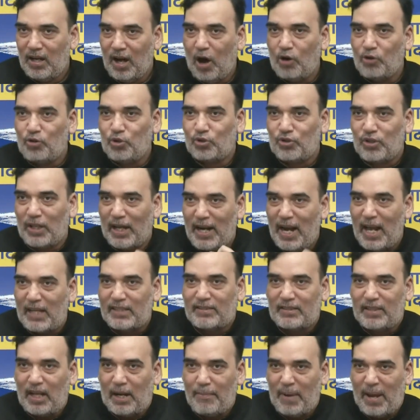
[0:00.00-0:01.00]
और उस
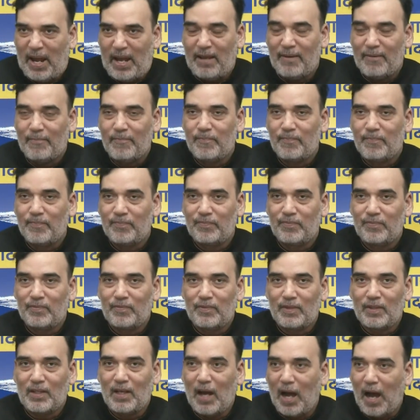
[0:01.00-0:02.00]
इलेक्शन
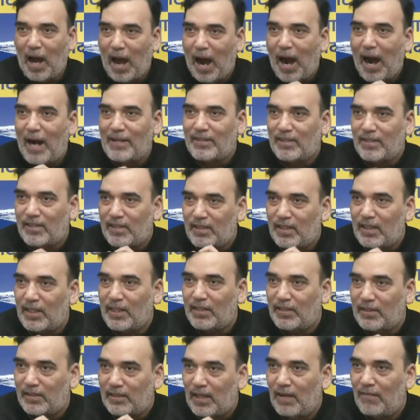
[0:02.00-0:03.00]
में आठ
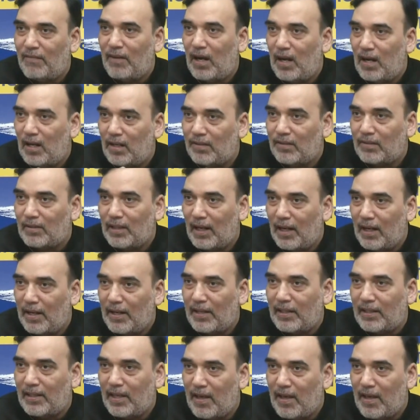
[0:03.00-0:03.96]
सीट केवल दिल्ली के